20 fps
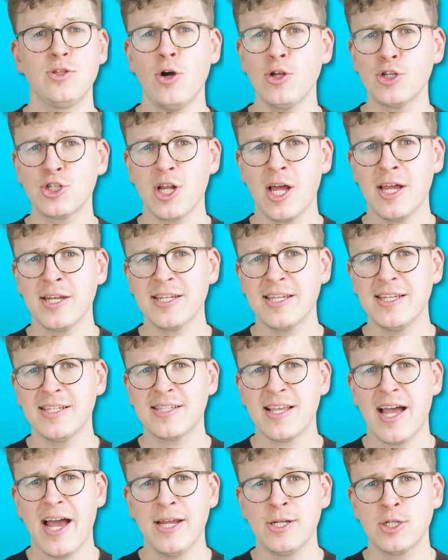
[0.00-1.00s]
Deutschland
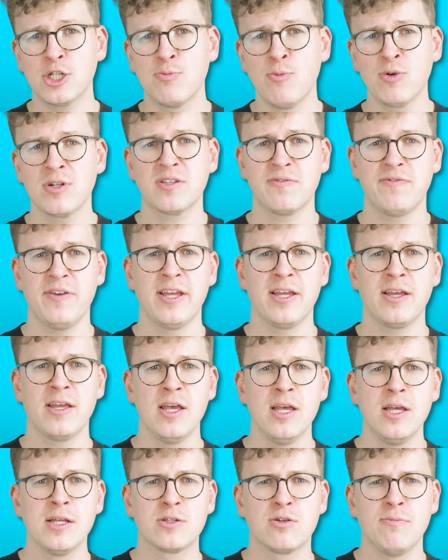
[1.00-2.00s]
ist ein Schmutzfink,
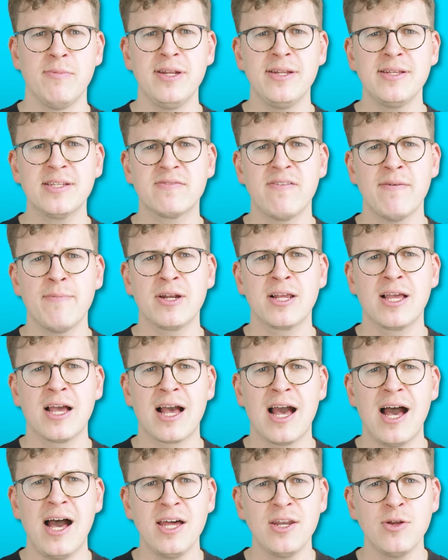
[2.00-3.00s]
zumindest wenn man
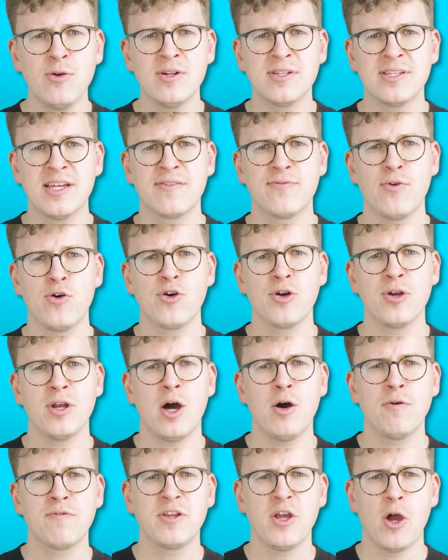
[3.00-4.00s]
gerade und seit Wochen
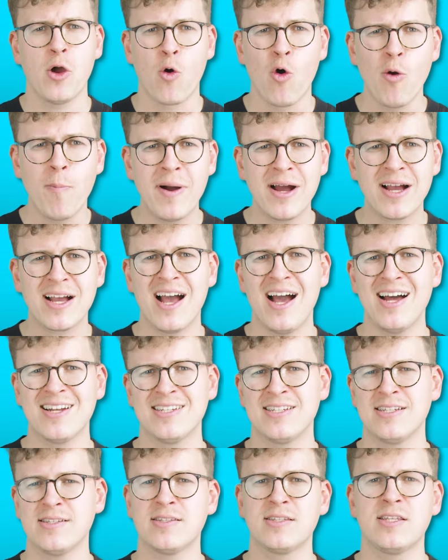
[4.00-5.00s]
auf die Europakarte
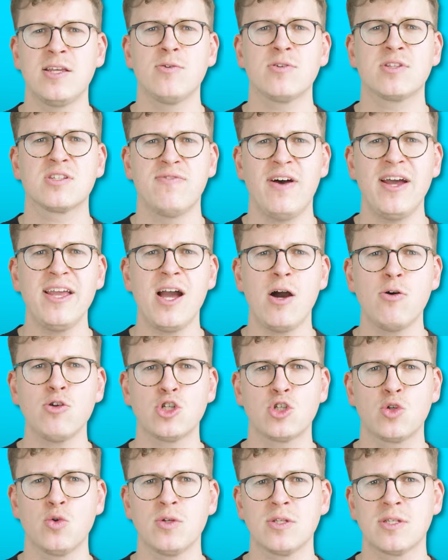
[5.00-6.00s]
des
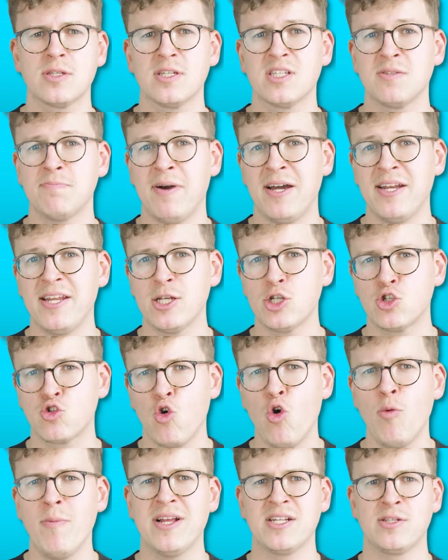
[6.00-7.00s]
CO2-Ausstoßes bei der
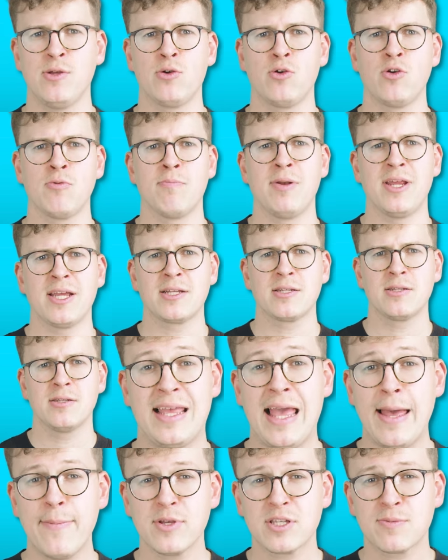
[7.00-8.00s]
Stromerzeugung blickt.
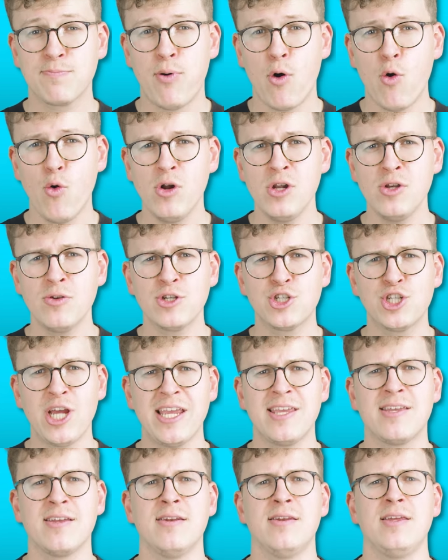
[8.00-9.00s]
Gäbe es Polen und
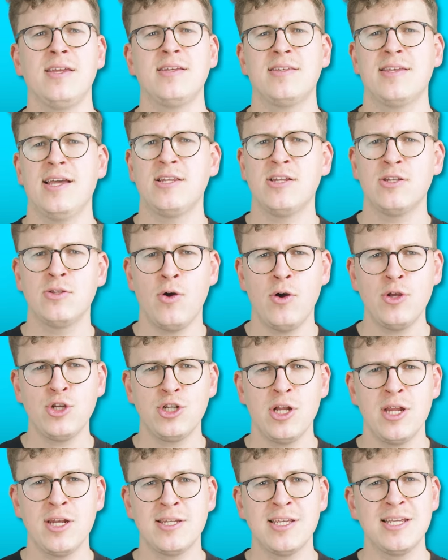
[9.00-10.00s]
Tschechien nicht, hätte
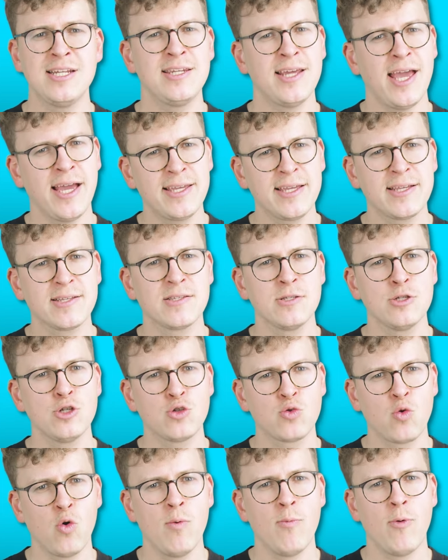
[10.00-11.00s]
Deutschland den dreckigsten
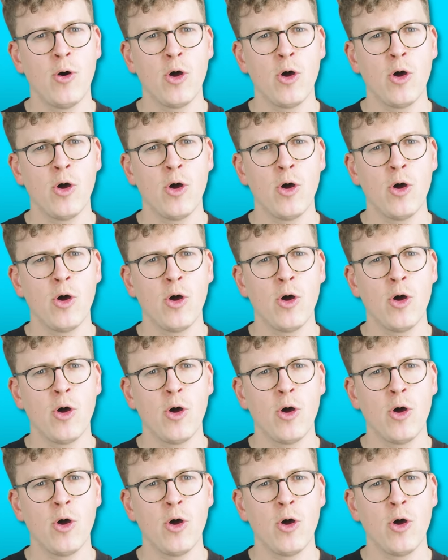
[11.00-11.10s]
Strom